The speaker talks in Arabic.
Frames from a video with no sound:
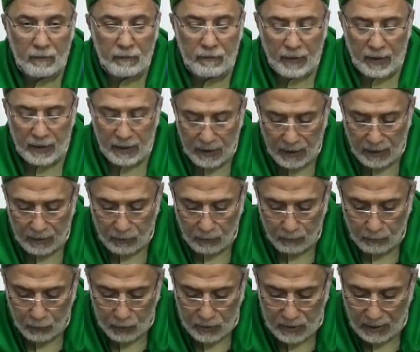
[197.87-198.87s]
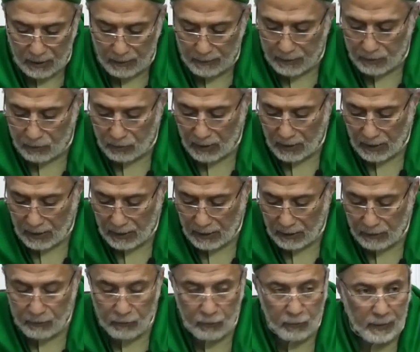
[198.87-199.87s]
فدية مسلمة
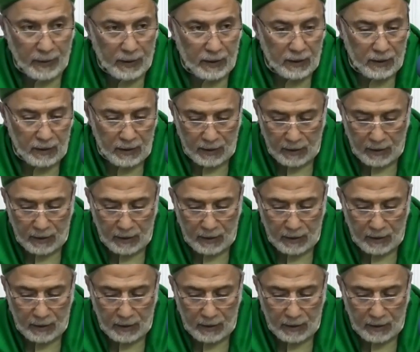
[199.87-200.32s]
لي وبعدين